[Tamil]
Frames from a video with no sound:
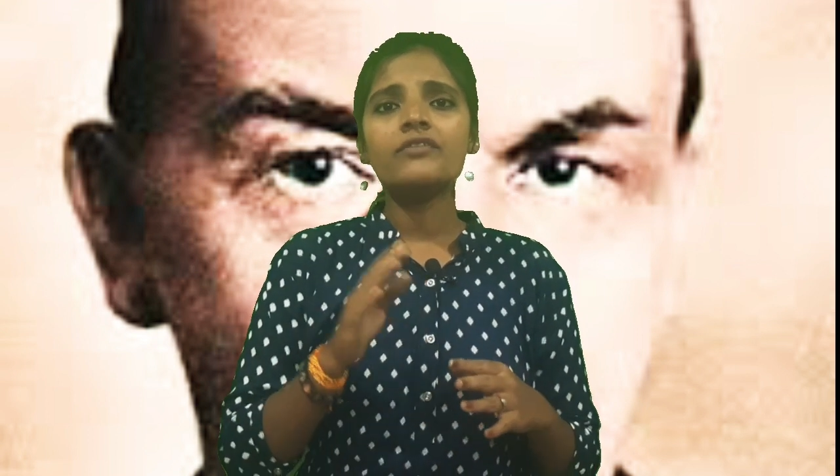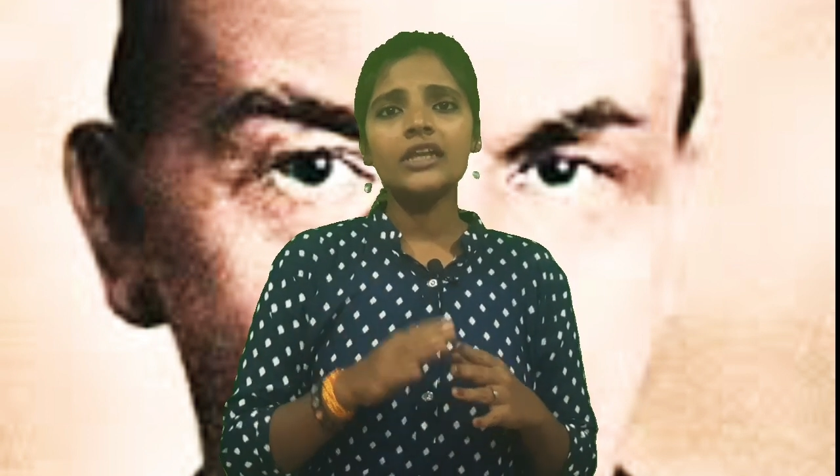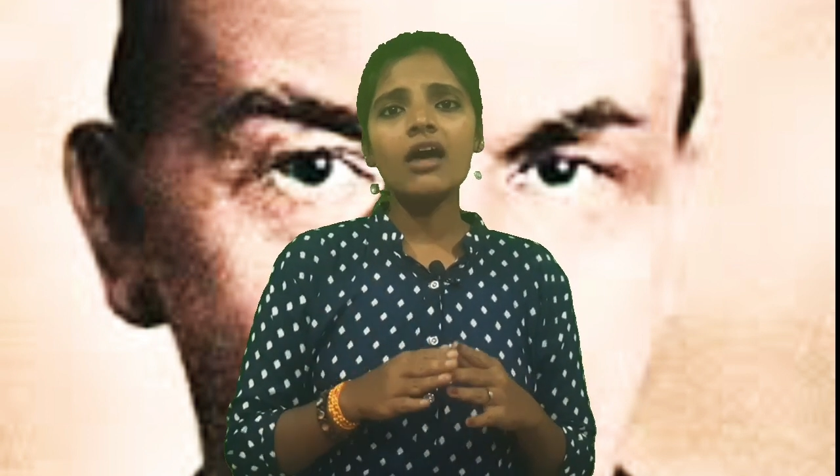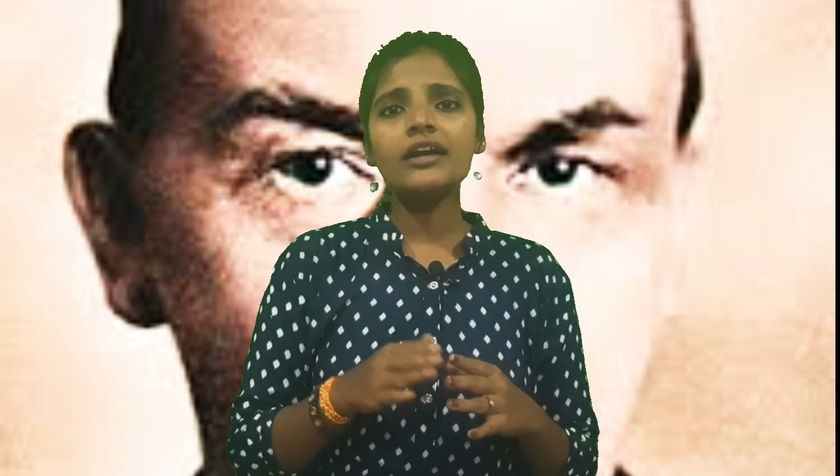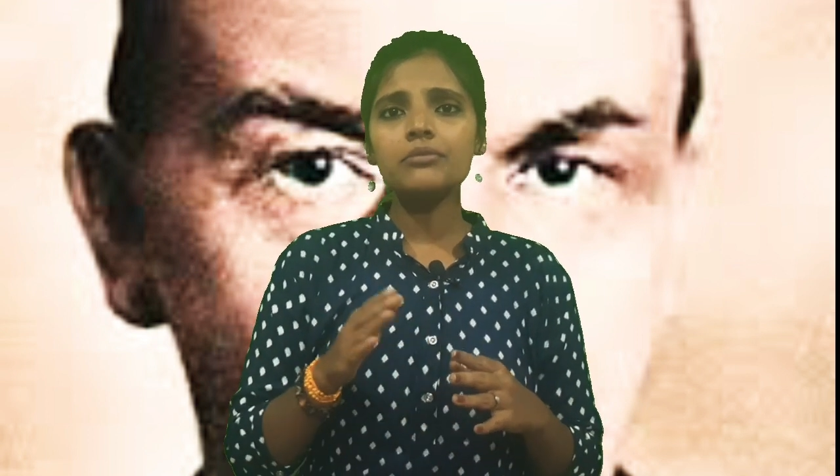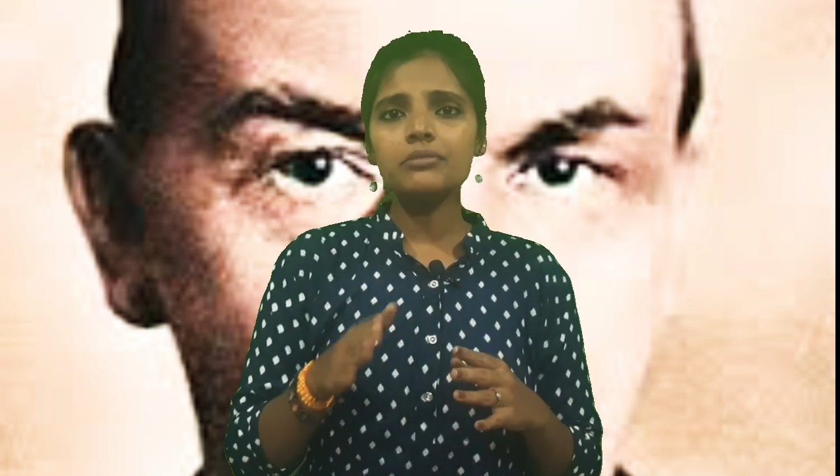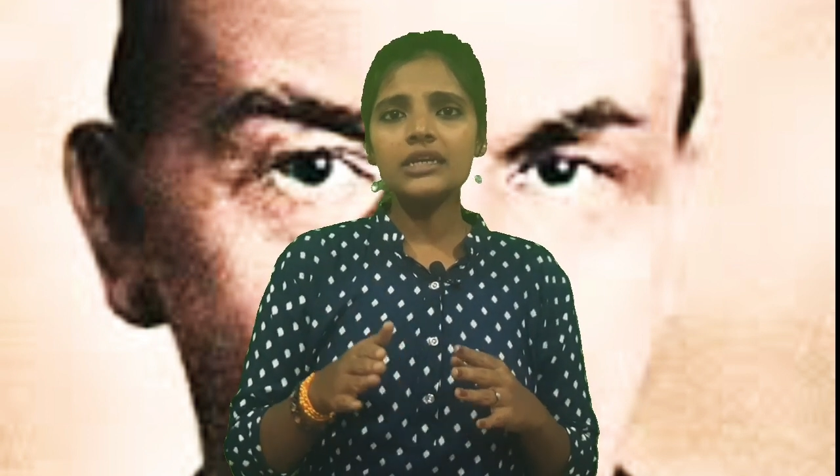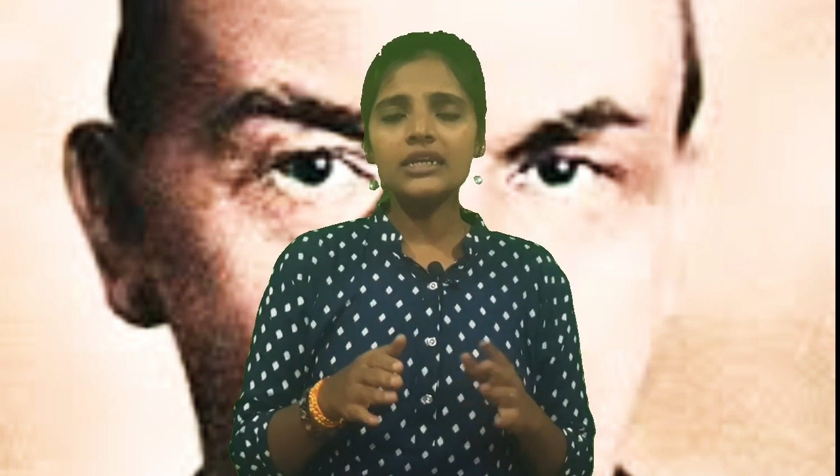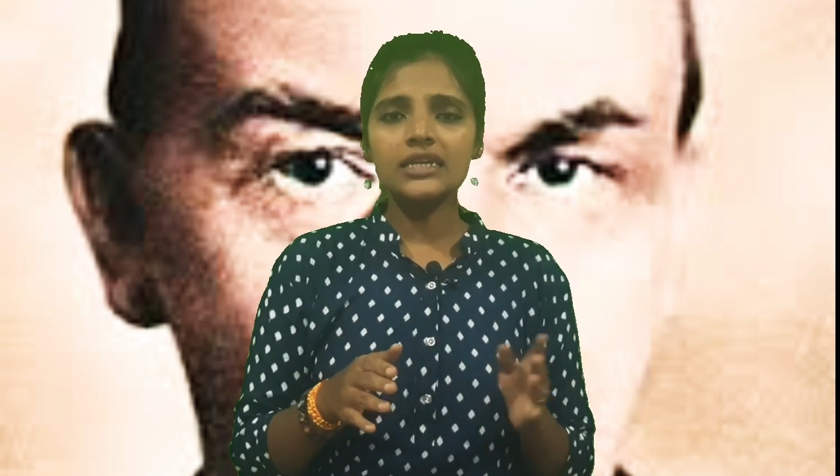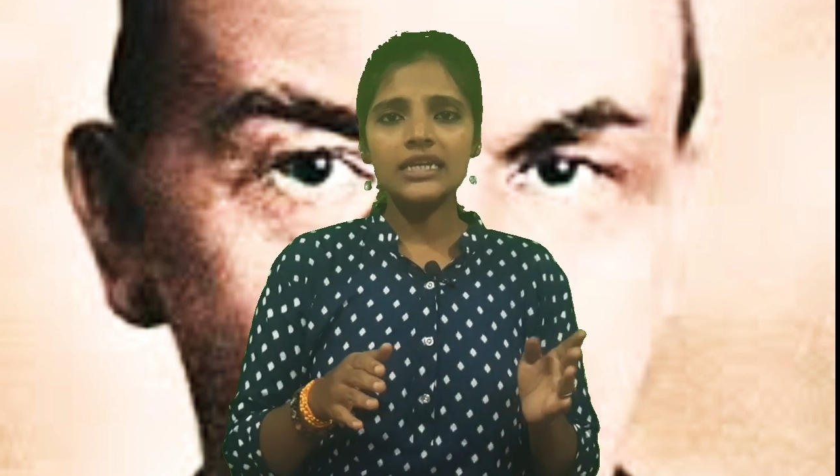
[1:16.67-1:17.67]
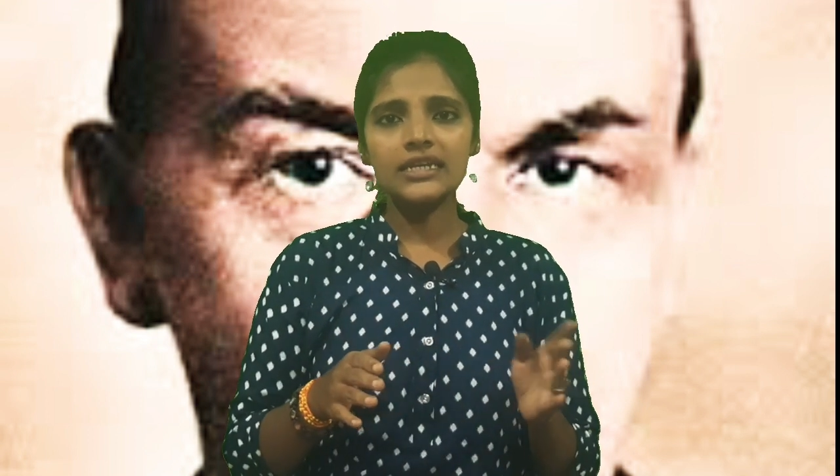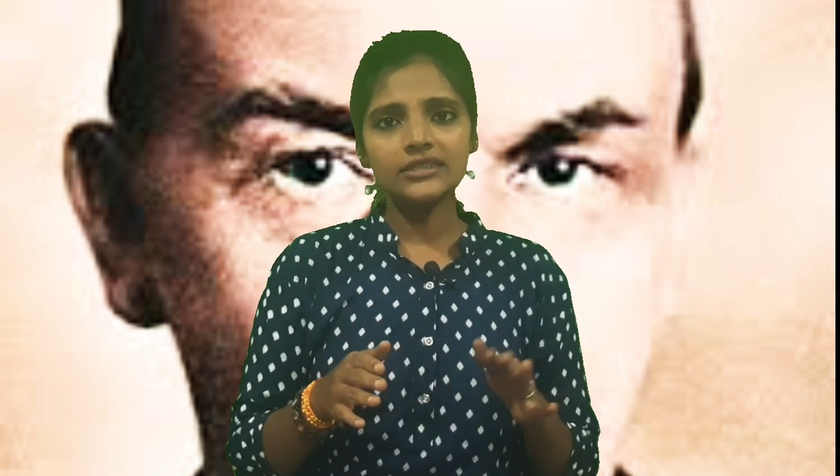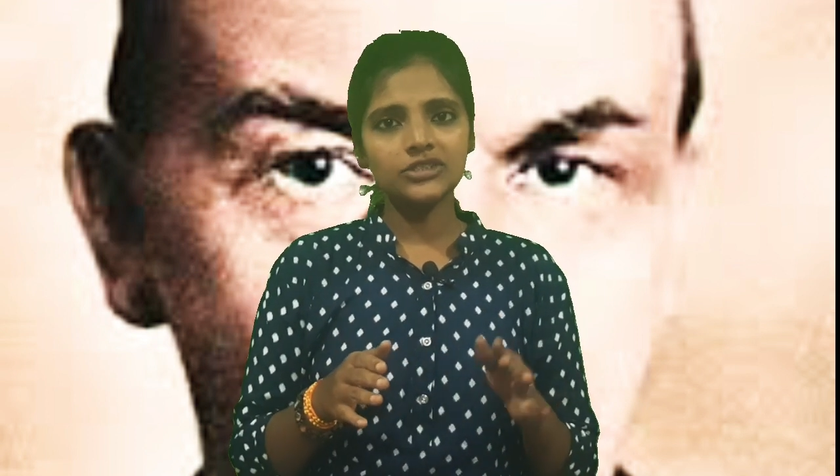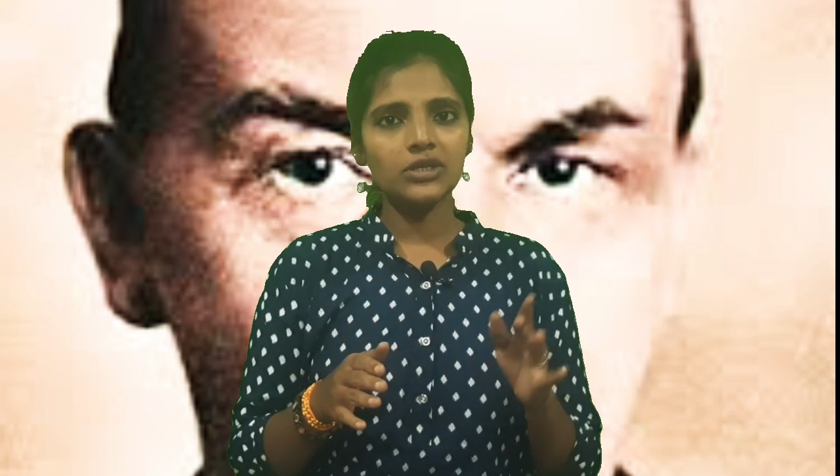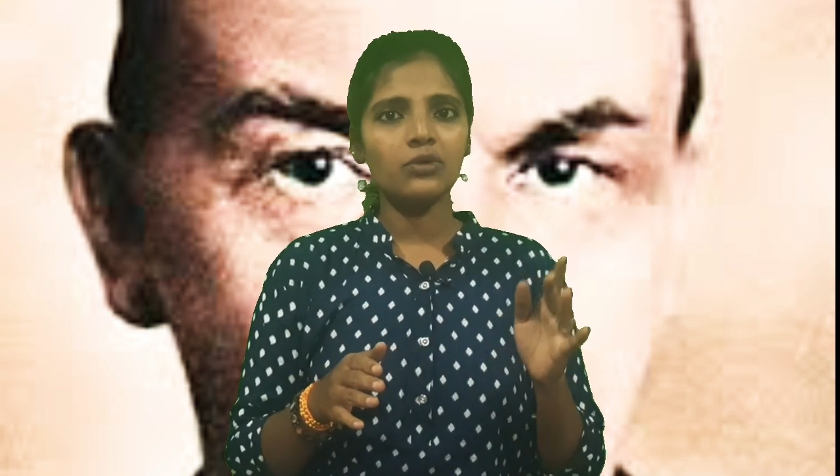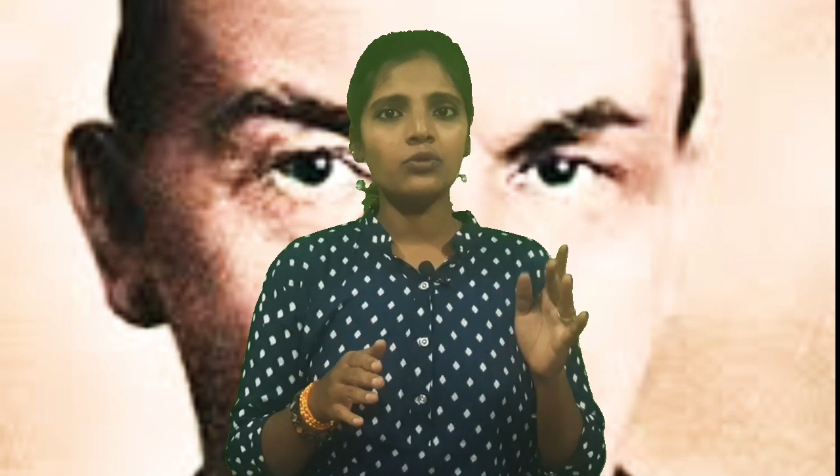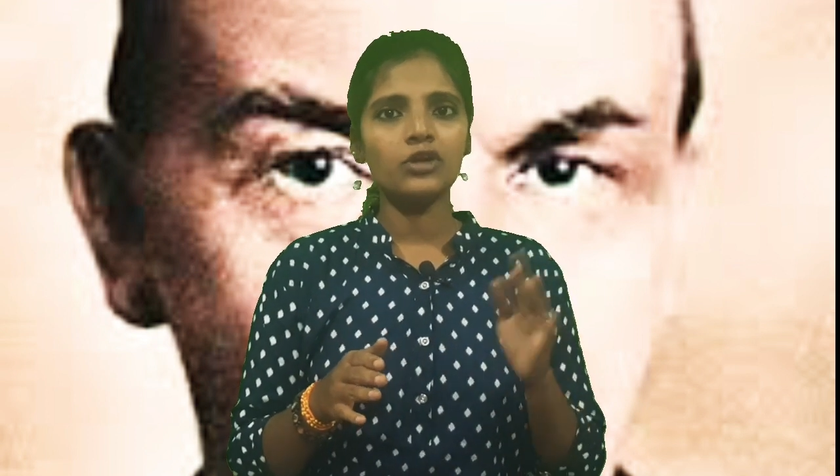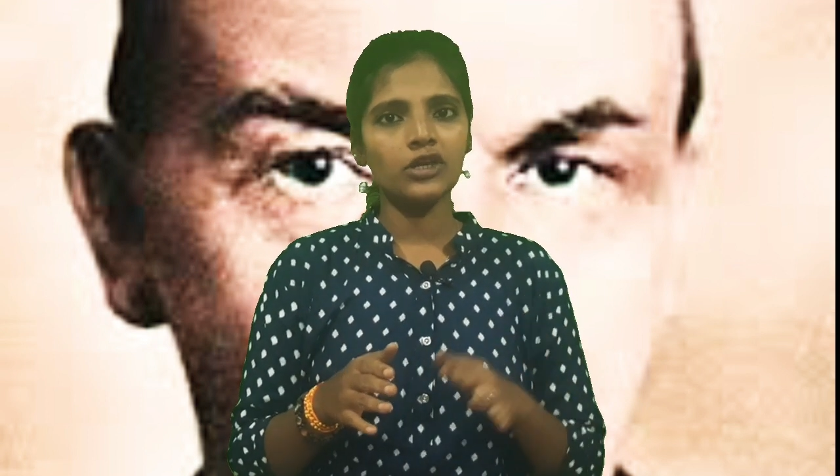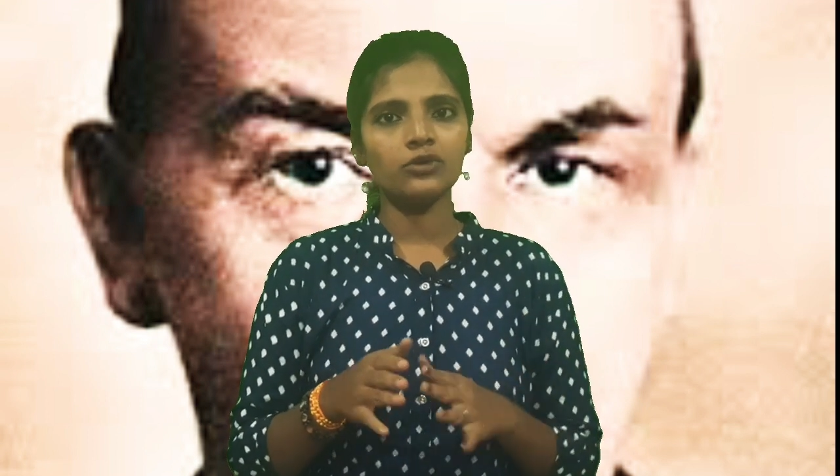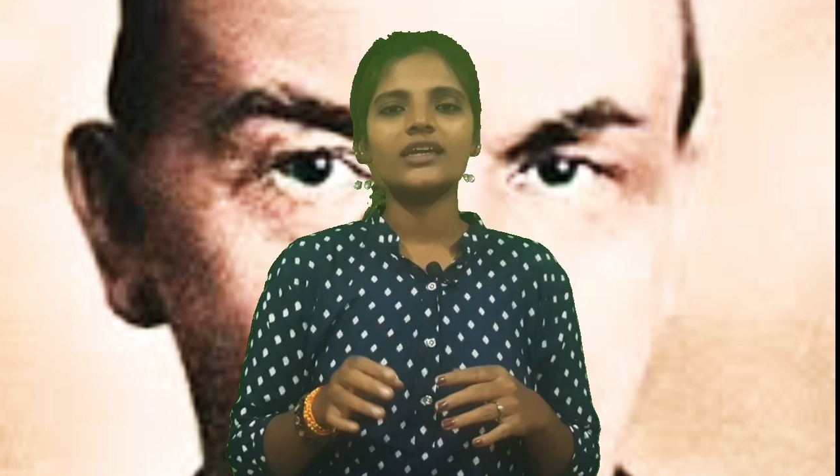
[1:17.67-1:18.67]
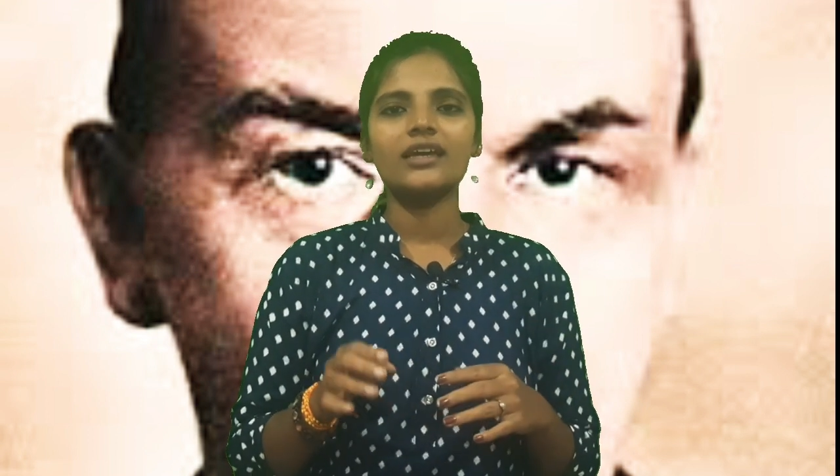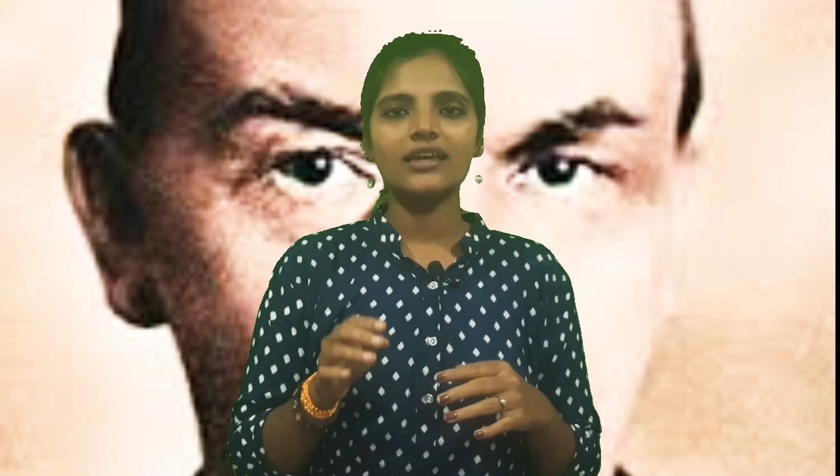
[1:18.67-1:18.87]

விளாடிமிர் இலிச் உலியனோ